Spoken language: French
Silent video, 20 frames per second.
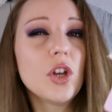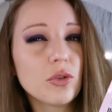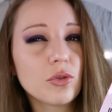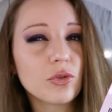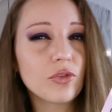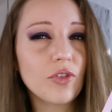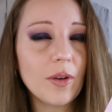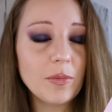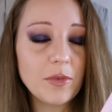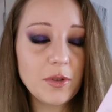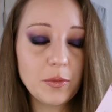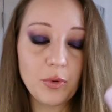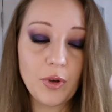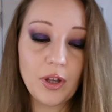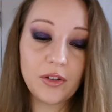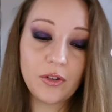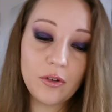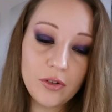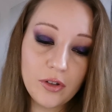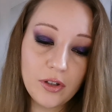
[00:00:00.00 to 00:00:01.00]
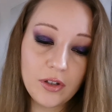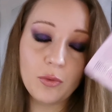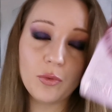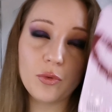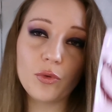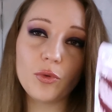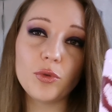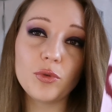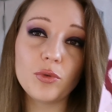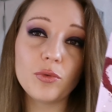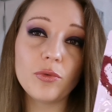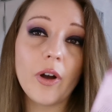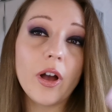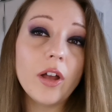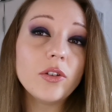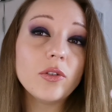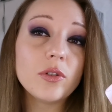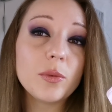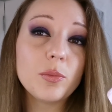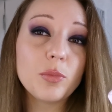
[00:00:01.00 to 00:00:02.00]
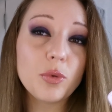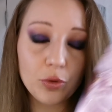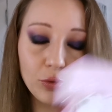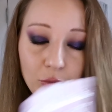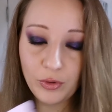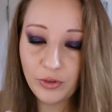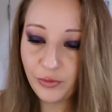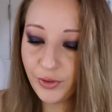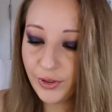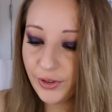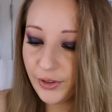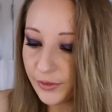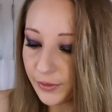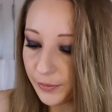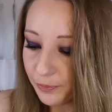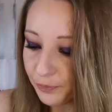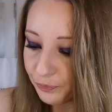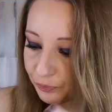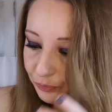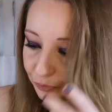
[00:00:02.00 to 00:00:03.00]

Donc je vais un petit peu attendre et on retrouvera dans les produits finis.